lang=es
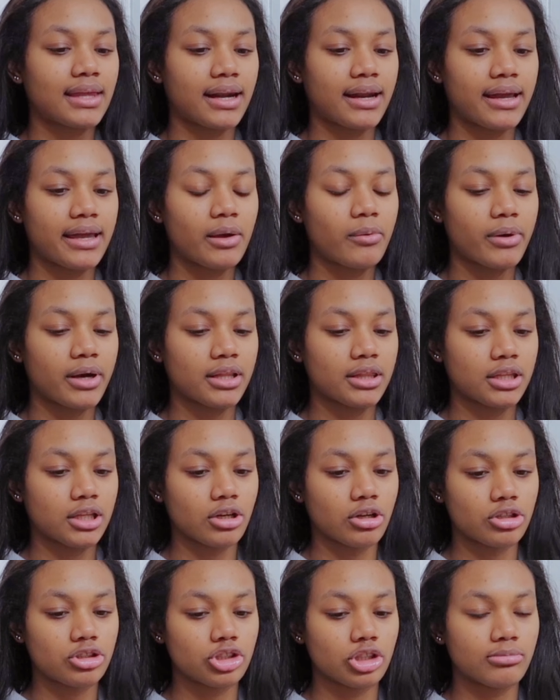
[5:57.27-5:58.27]
3 y
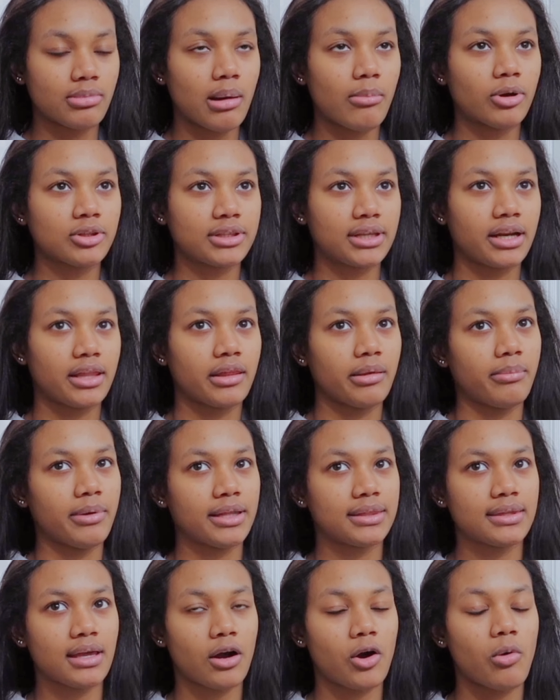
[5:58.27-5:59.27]
48. Vamos a tener de
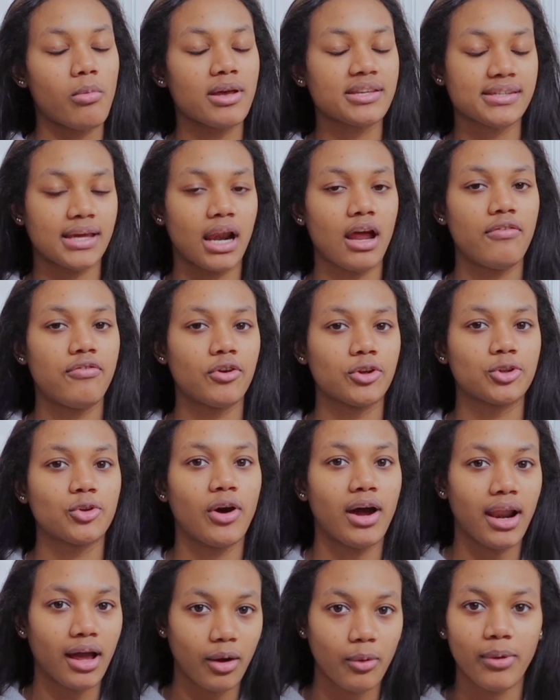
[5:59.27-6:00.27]
meta comenzar la
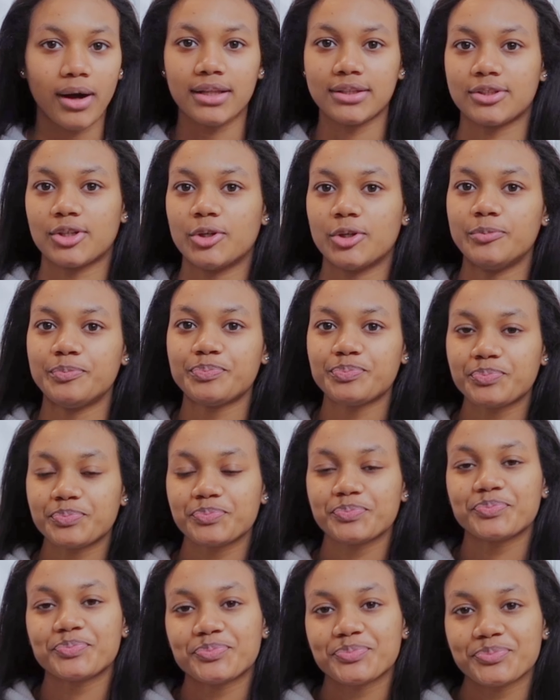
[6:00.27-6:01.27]
foto a las 4.
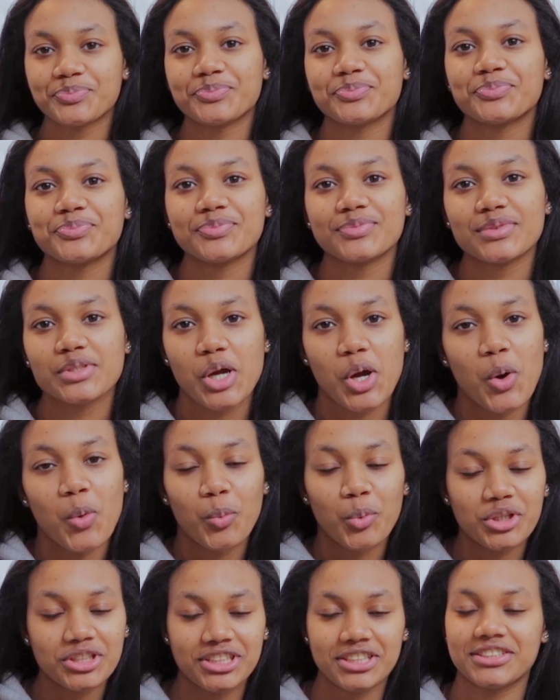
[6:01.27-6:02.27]

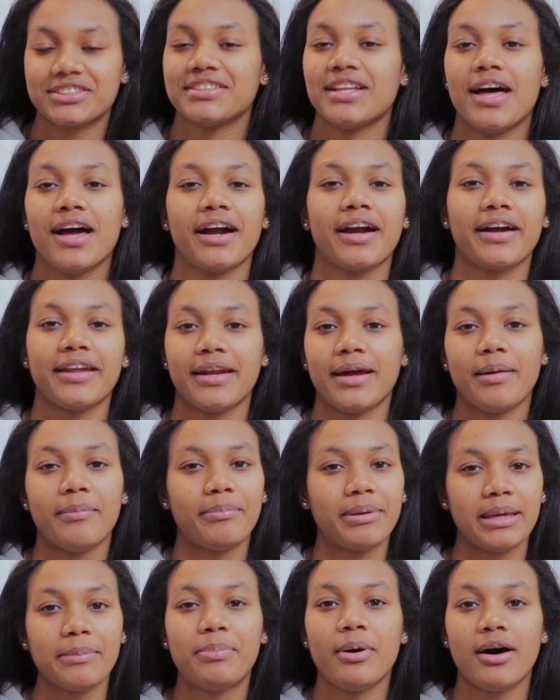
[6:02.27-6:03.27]
Which is not gonna
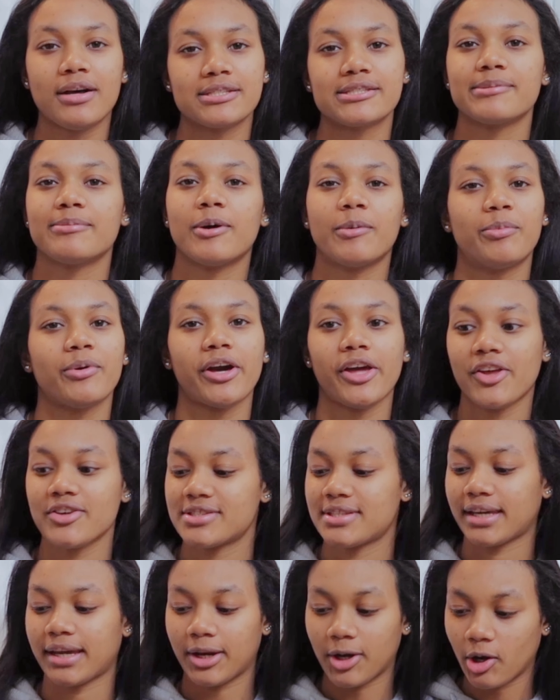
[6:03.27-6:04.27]
be possible porque yo
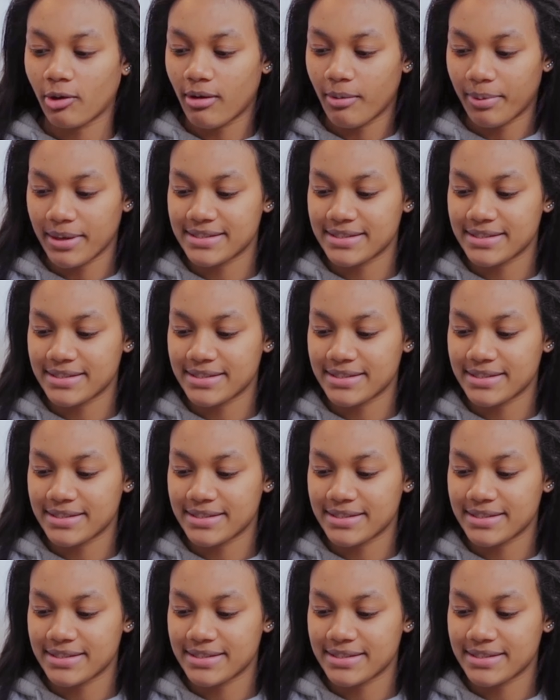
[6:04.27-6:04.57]
sé que no va a